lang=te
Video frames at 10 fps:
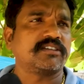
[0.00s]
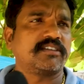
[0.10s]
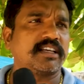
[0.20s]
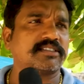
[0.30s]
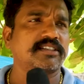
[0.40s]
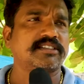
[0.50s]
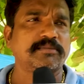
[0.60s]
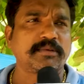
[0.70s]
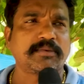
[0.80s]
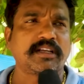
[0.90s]
ఒక
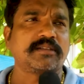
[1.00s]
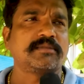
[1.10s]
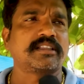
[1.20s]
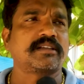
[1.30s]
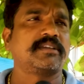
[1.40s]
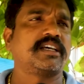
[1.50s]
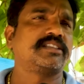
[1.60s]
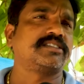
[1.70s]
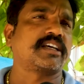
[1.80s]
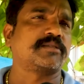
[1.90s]
వైఎస్ఆర్సీపీ పార్టీ మాత్రమే
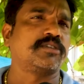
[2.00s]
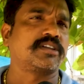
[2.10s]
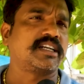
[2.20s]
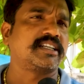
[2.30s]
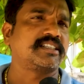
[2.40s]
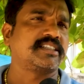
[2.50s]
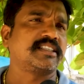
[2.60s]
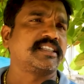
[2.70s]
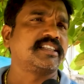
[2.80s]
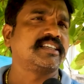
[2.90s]
అది జగన్మోహన్ రెడ్డికే
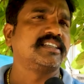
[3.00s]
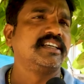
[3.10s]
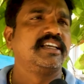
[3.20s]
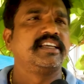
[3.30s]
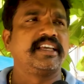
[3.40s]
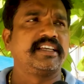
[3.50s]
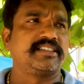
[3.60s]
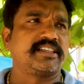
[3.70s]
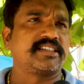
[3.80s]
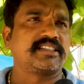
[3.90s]
చెందింది ఏం
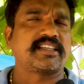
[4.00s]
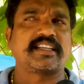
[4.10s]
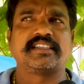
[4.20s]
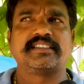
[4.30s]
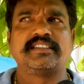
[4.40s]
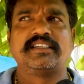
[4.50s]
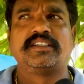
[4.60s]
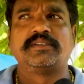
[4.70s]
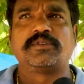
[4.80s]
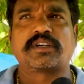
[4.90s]
చేసినా సరే
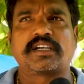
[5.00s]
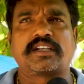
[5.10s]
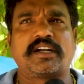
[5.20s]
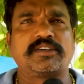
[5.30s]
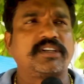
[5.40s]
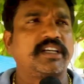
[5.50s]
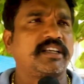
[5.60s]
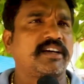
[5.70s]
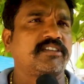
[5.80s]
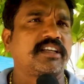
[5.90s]
ఒక నాడు నేడు
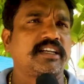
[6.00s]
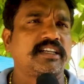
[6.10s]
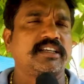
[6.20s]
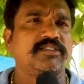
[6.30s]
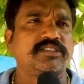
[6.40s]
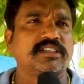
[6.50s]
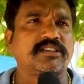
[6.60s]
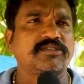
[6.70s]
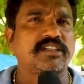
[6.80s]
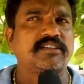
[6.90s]
ఏమనియండి విద్యా
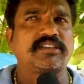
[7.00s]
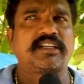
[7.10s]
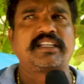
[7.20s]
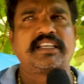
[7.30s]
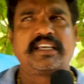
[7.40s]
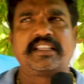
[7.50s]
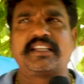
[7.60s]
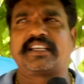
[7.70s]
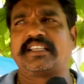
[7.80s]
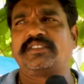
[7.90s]
సంస్థలు అవనియండి
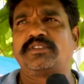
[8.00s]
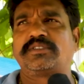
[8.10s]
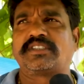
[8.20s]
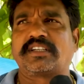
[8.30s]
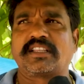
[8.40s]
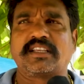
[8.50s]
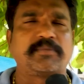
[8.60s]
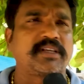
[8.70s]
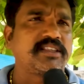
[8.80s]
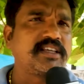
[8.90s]
ఏదైనా ఇది చిన్నది
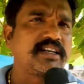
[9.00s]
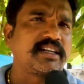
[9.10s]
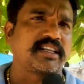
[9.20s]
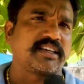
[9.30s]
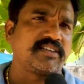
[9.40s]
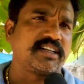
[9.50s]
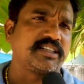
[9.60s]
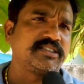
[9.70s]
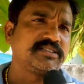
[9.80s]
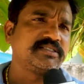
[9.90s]
పెద్దది అనడానికి ఏం
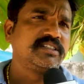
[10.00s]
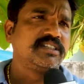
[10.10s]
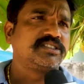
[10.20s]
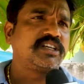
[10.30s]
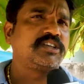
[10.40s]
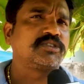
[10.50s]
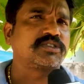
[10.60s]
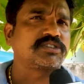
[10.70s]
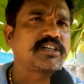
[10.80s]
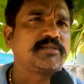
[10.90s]
లేదు
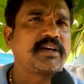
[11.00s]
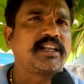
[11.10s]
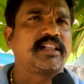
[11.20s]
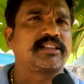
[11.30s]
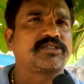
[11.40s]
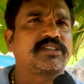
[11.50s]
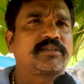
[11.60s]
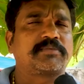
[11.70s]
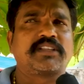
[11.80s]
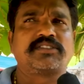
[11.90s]
చెయ్యతో సహా మహిళలతో
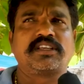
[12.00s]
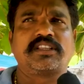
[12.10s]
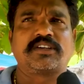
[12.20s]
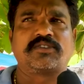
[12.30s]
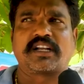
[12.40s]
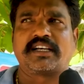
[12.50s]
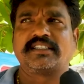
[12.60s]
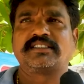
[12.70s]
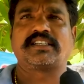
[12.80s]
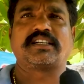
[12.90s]
సహా ప్రతిదీ కూడా
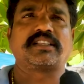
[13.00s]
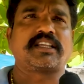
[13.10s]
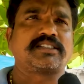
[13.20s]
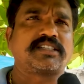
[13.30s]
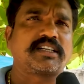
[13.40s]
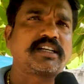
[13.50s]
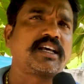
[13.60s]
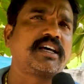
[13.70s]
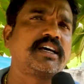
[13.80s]
చిన్న చిన్న